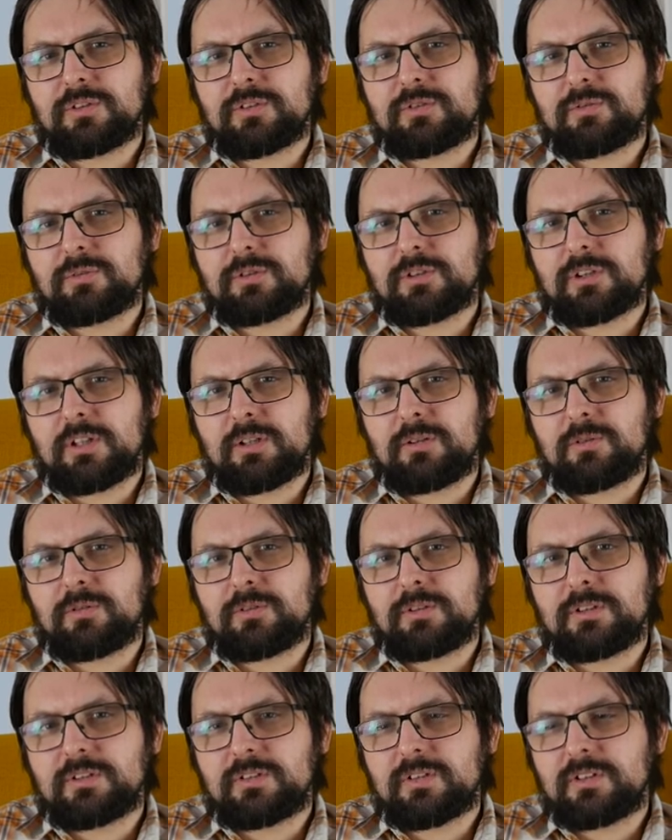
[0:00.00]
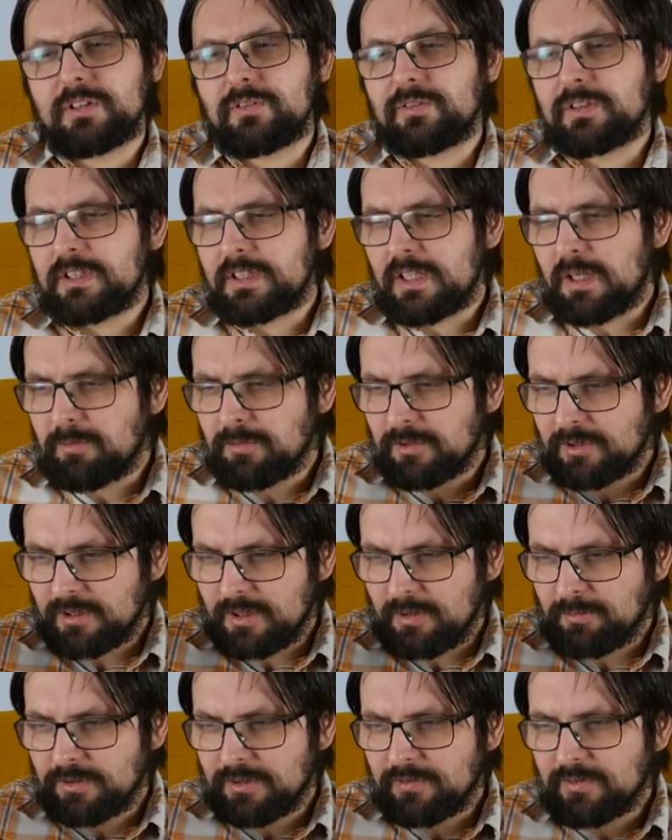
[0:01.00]
słyszało i co nawet na myśl
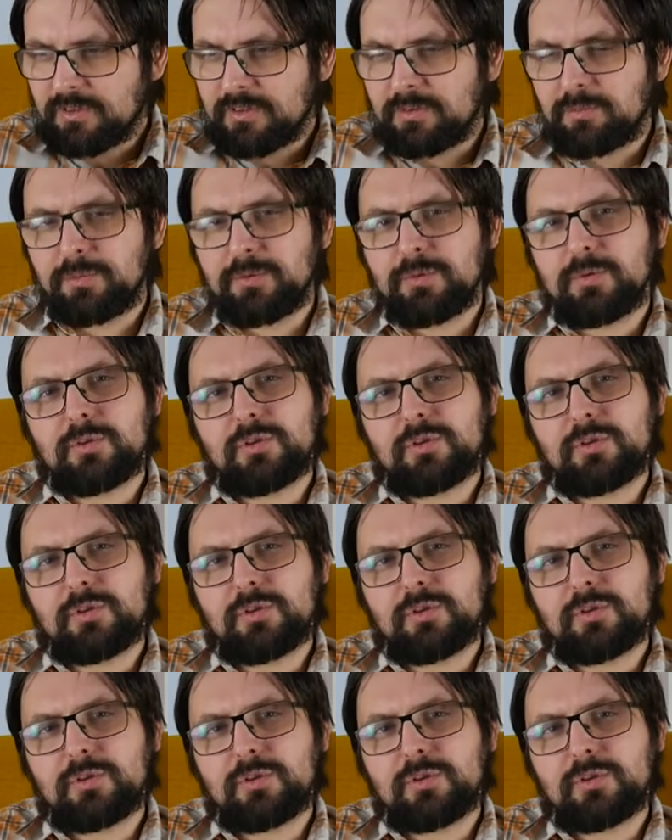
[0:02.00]
nam nie wstąpiło,